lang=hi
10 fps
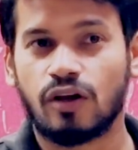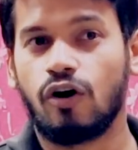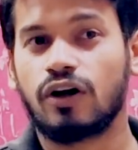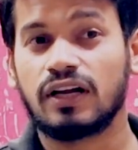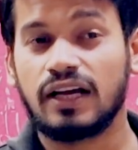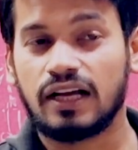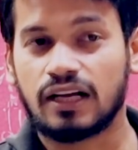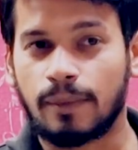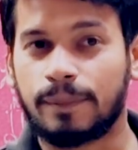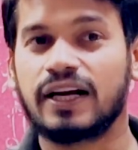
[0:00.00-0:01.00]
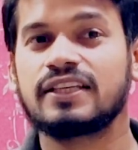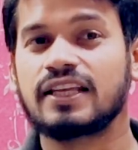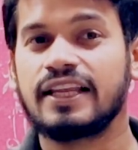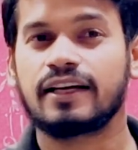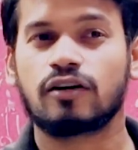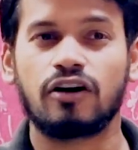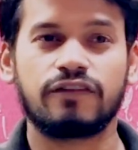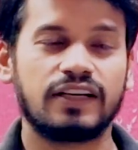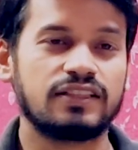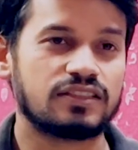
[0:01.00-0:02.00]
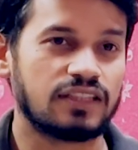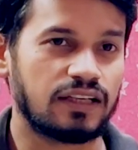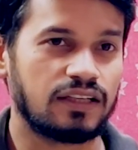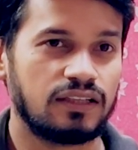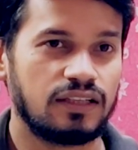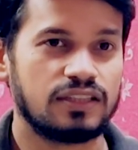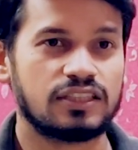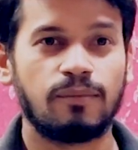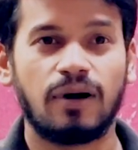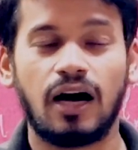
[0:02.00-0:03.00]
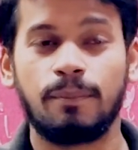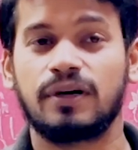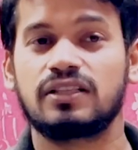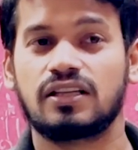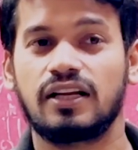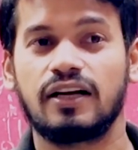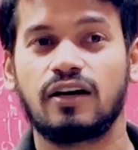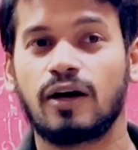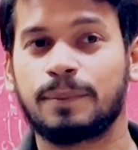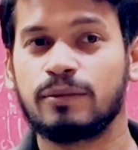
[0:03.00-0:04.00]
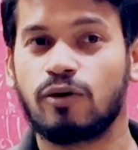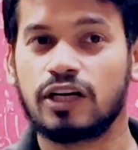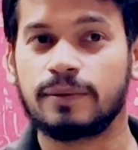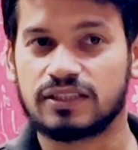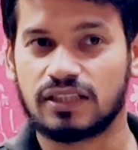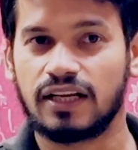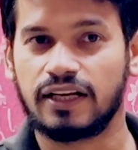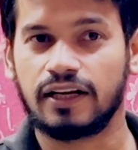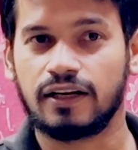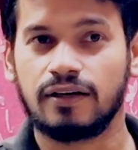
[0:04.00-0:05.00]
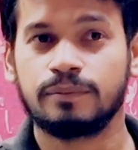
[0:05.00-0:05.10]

और कपड़े से लेकर कॉन्फिडेंस तक सब आप पर अच्छा लगेगा और आपकी बॉडी पर अच्छा लगेगा